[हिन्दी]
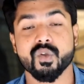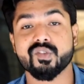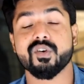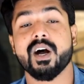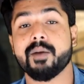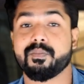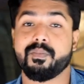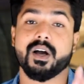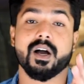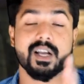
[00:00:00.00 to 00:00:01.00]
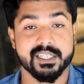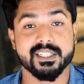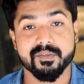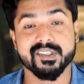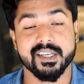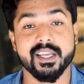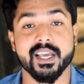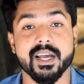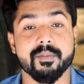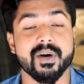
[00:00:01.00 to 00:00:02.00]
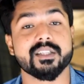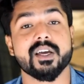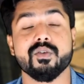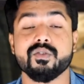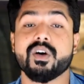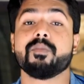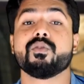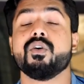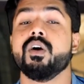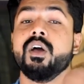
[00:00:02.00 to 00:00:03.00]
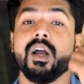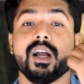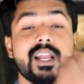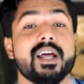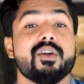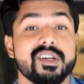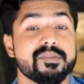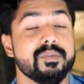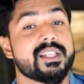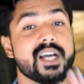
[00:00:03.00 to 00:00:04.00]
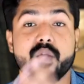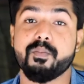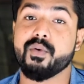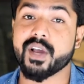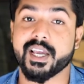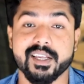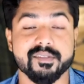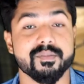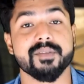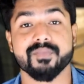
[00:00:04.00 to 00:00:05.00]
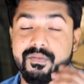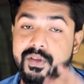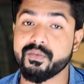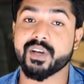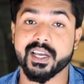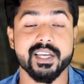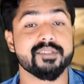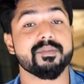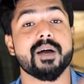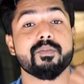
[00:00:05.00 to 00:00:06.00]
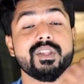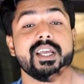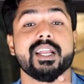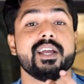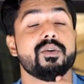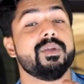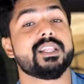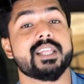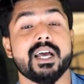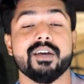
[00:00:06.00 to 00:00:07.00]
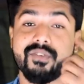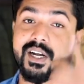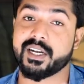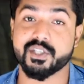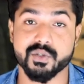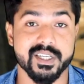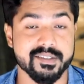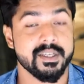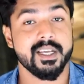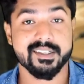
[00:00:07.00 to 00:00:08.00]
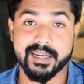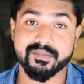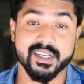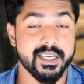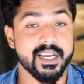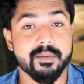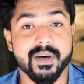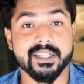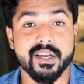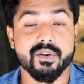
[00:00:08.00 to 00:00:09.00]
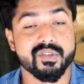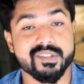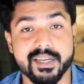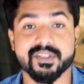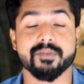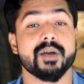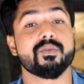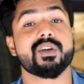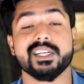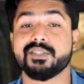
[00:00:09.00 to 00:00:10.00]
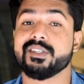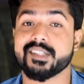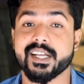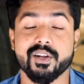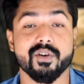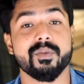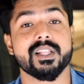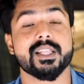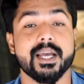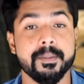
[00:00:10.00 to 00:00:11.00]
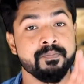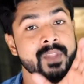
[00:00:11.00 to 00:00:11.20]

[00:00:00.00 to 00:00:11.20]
दोस्तों आप कस्टम स्किन की अगर बात करो तो आपको कलर ओएस मिलता है ओप्पो के केस में वीवो के केस में आपको देखने को मिलता है फन टच ओएस सैमसंग की अगर बात कर लो तो सैमसंग में आपको टचविज देखने को मिलता है